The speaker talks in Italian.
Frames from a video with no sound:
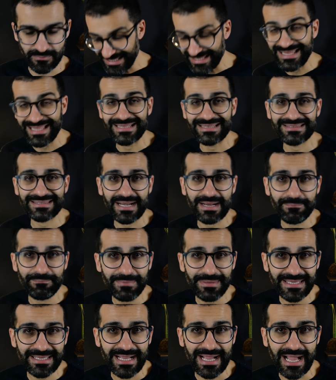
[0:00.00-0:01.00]
In
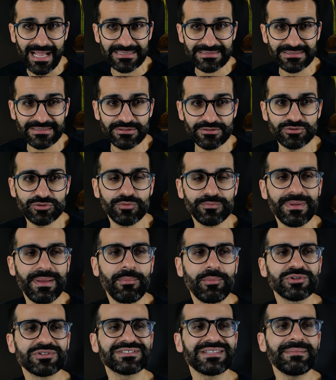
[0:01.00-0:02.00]
entrambi i casi
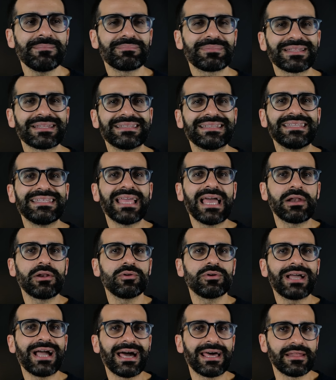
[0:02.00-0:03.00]
dobbiamo sempre
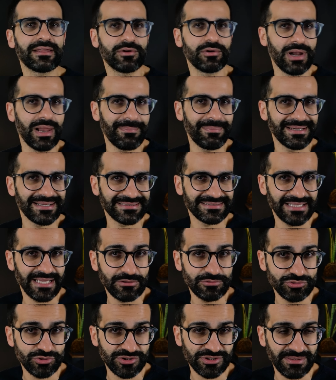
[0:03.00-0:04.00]
dialogare con la parte
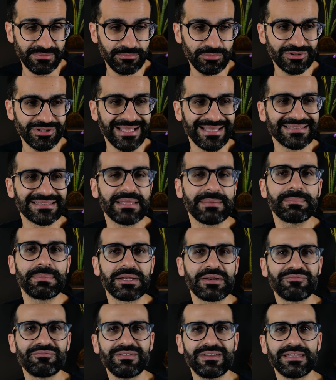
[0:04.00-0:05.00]
autosabotante
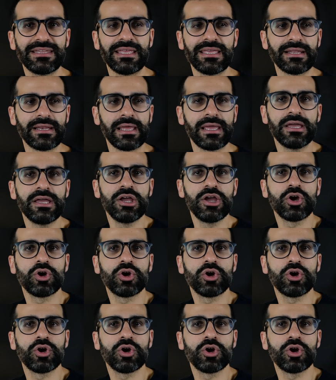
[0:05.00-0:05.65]
per vedere